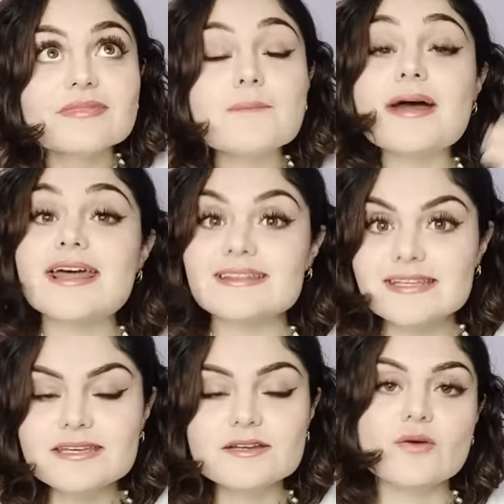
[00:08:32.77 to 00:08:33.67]
para
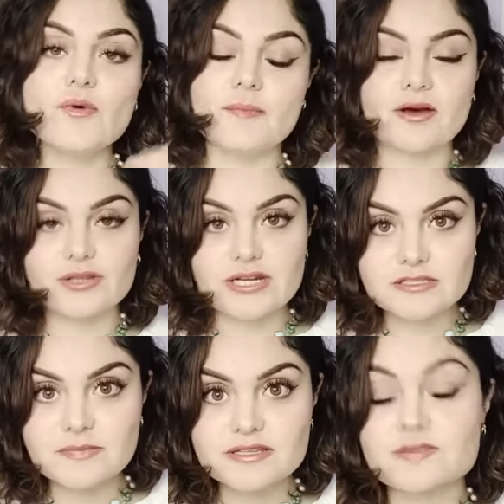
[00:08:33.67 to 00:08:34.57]
ti como para otras
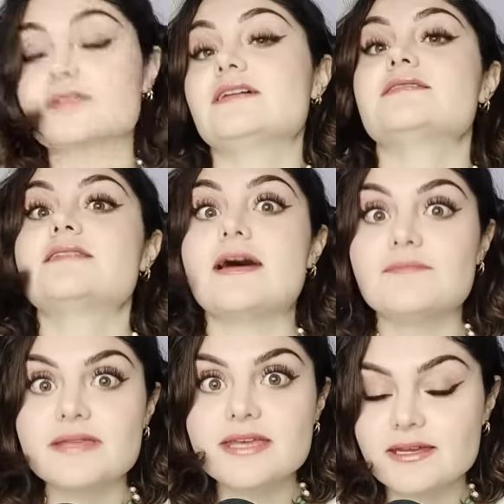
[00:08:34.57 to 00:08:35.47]
personas
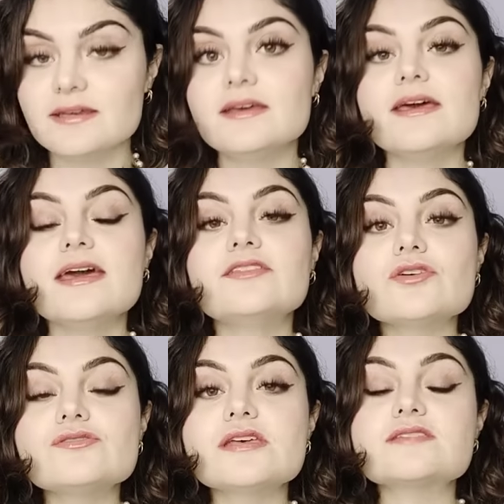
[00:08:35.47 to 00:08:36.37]
también.
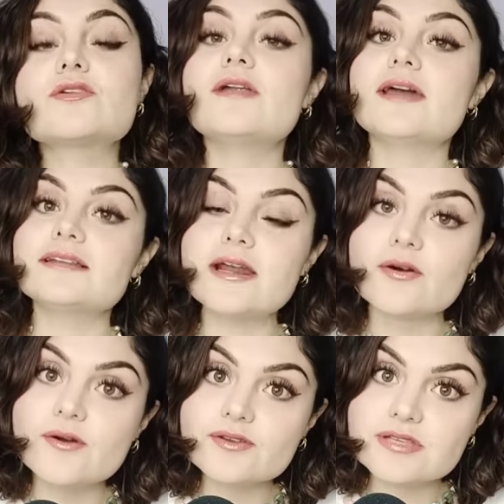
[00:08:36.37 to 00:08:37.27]
Entonces, conectar
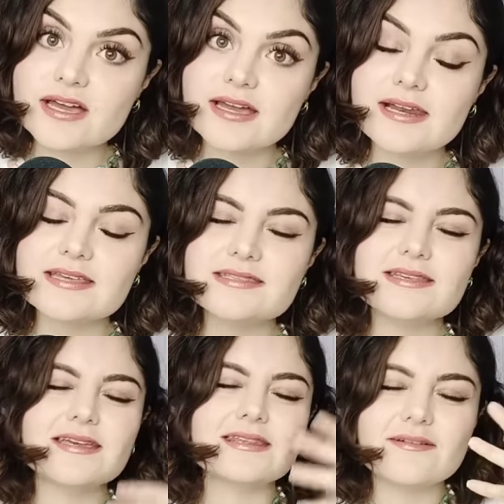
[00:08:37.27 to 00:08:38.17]
con los ángeles
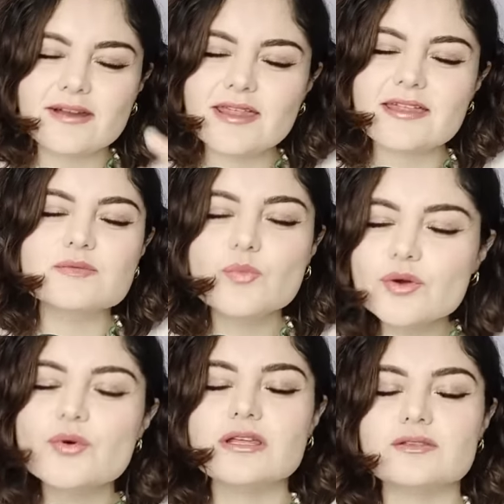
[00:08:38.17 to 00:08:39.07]
de verdad es muy
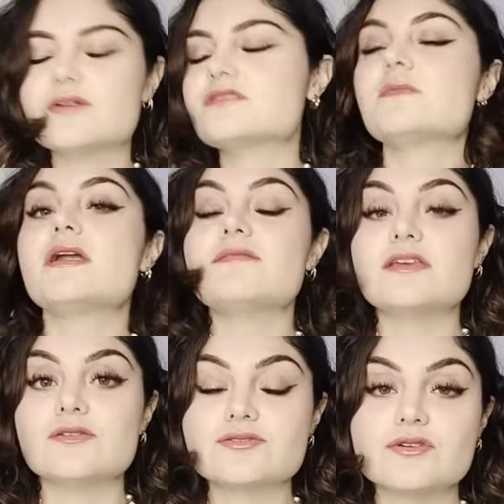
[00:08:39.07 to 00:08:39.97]
bonito, es
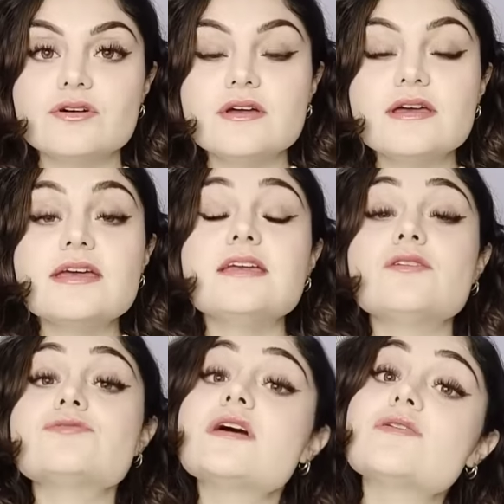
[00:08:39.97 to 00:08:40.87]
maravilloso y
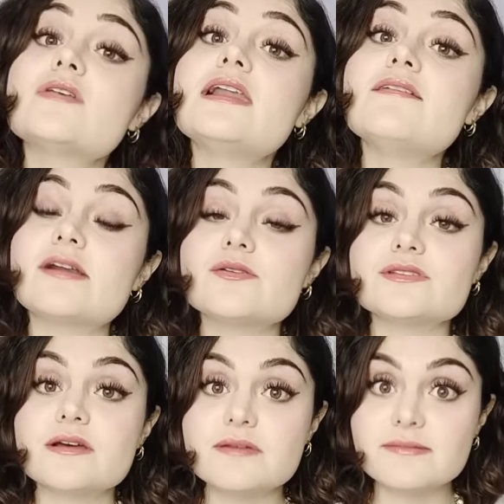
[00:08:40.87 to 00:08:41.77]
nos ayuda a elevar
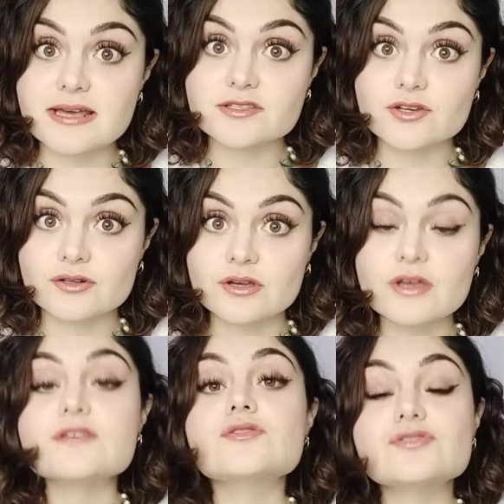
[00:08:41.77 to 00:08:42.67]
nuestra vibración.
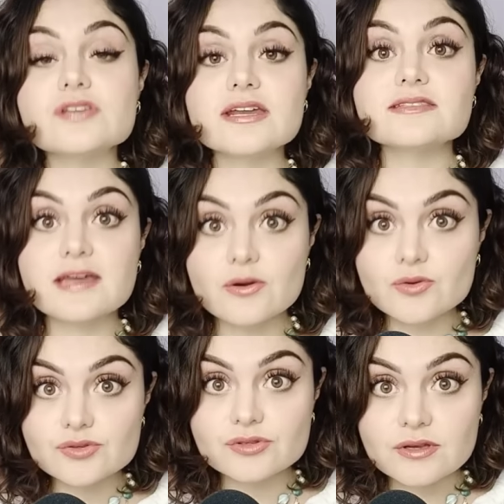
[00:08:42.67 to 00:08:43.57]
Son seres de
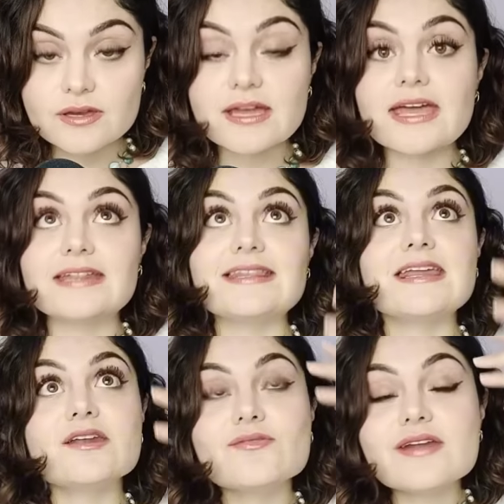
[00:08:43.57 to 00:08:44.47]
luz que
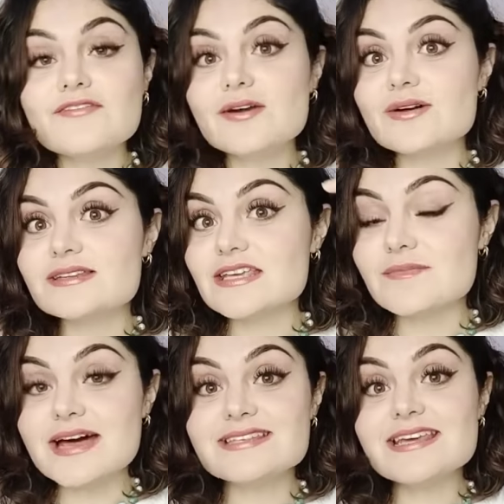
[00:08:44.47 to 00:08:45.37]
tienen una frecuencia
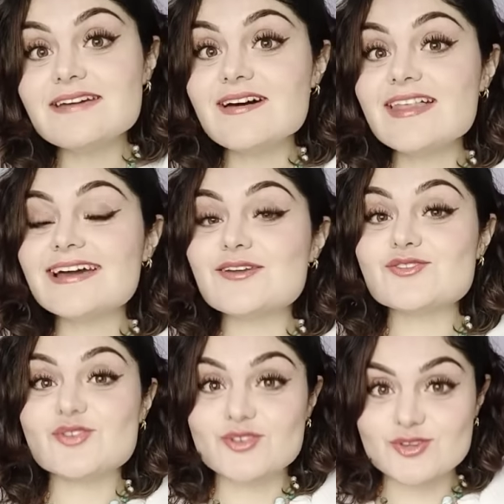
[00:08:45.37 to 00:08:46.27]
más elevada que
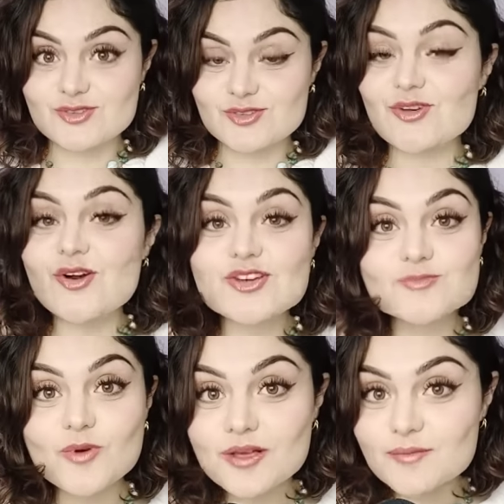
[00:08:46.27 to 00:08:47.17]
nosotros. No los
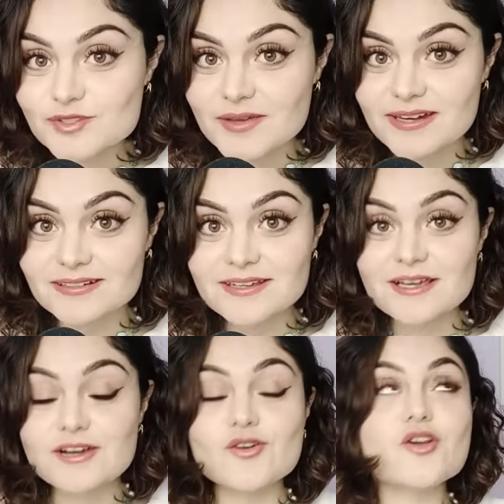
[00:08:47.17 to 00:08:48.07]
podemos ver,
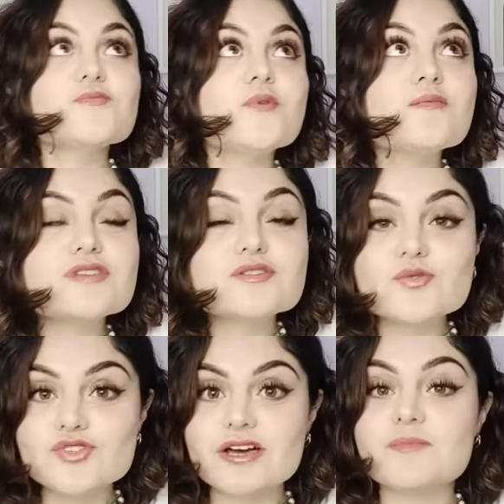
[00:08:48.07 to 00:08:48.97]
no los podemos
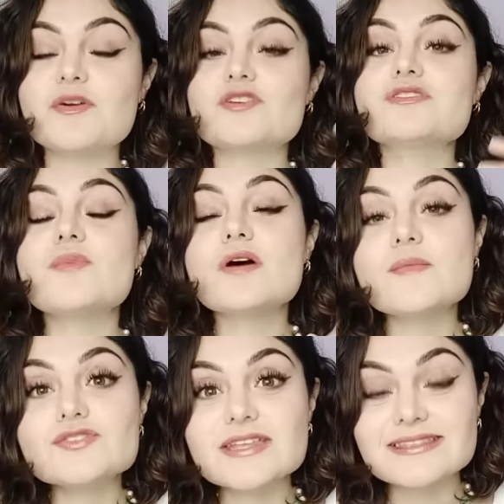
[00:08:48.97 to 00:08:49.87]
escuchar, pero sí
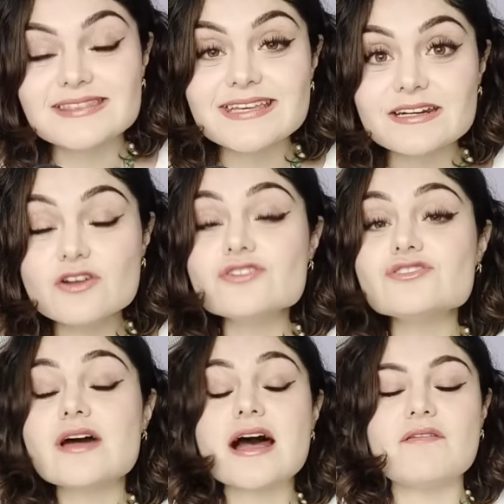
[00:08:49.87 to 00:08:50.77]
podemos
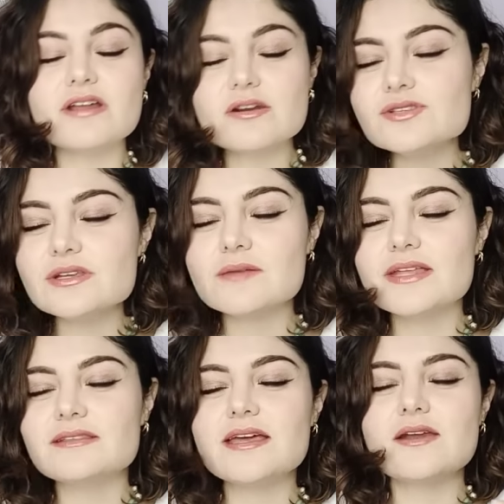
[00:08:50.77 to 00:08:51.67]
sentirlos, abrir nuestra
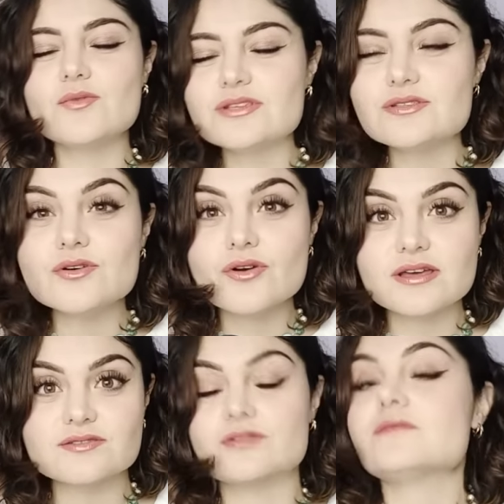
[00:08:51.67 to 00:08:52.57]
mente, nuestro
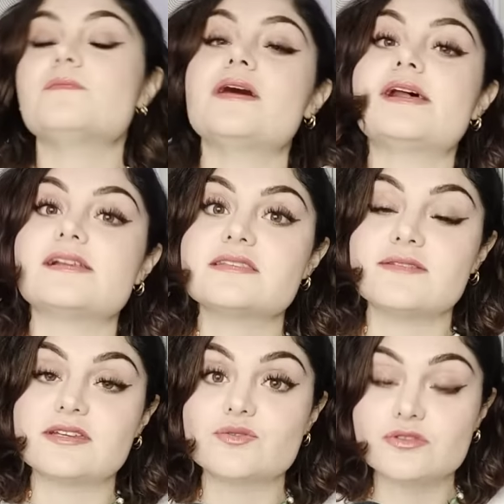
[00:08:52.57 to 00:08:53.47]
corazón para
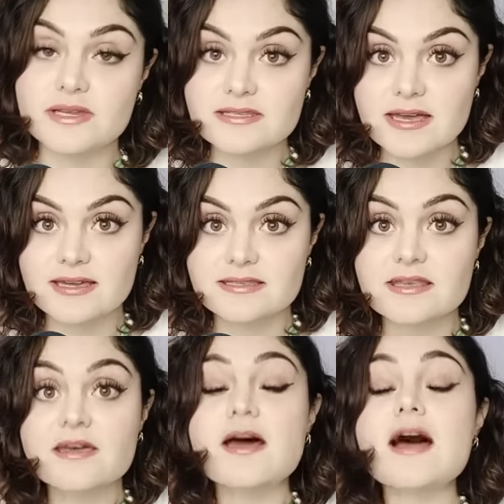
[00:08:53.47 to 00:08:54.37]
recibir sus mensajes.
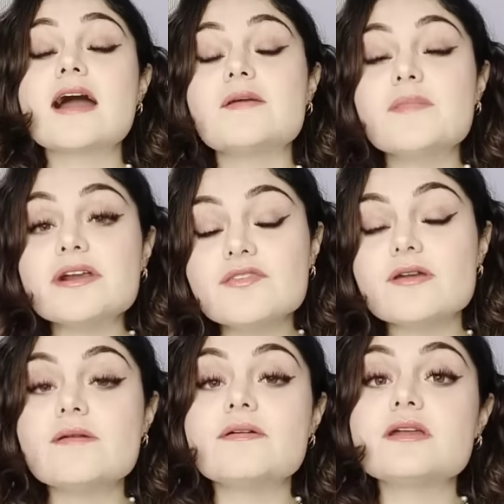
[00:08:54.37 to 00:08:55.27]
¿A qué me
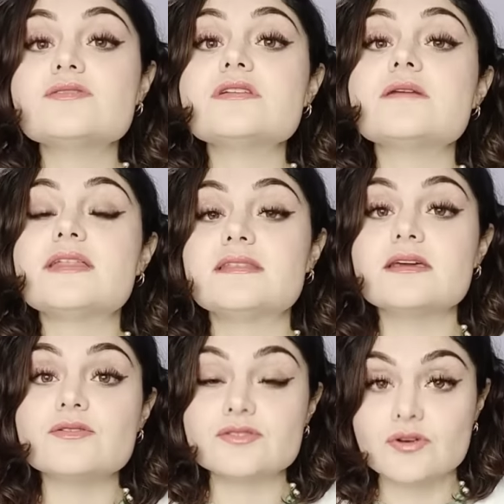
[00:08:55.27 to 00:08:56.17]
refiero abrir nuestra mente y
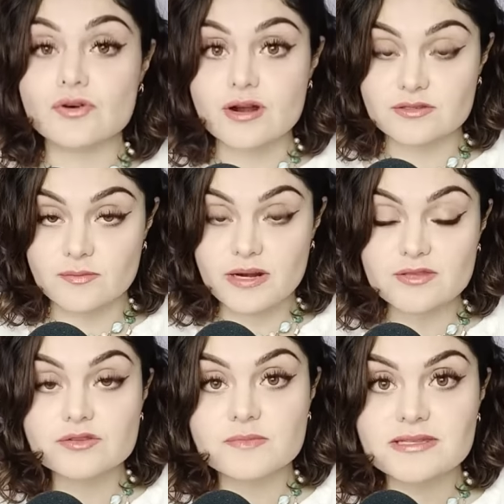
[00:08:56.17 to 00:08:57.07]
nuestro corazón para
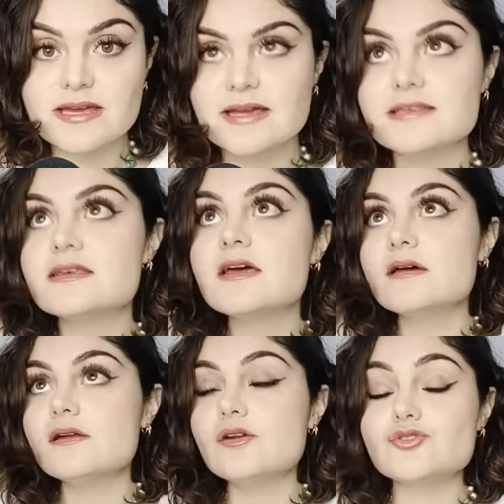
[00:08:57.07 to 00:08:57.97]
sus mensajes?
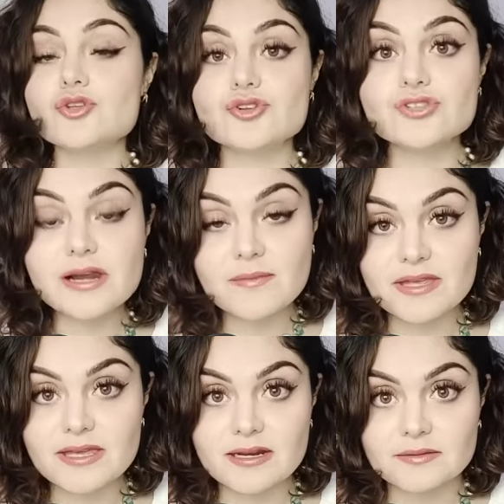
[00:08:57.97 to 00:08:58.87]
Nosotros en la
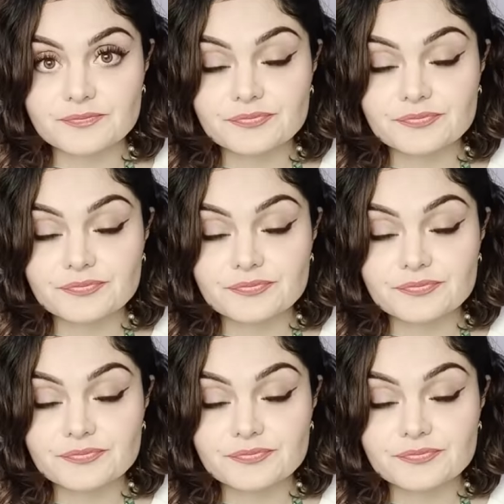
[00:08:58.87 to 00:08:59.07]
mañana